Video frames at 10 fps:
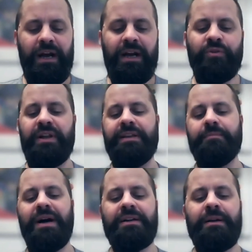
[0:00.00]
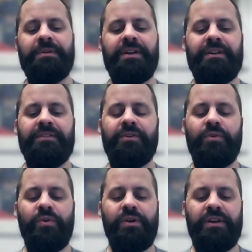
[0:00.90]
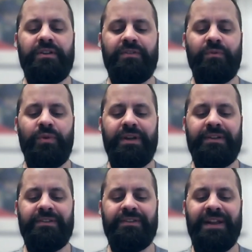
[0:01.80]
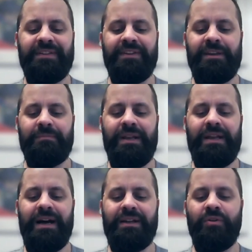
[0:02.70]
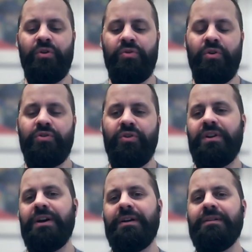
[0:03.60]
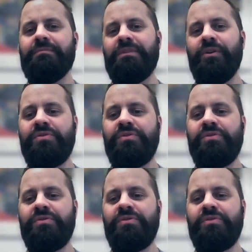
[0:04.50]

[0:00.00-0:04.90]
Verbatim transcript: Aktuell die Marktkapitalisierung 220 äh, Milliarden Hongkong-Dollar. Der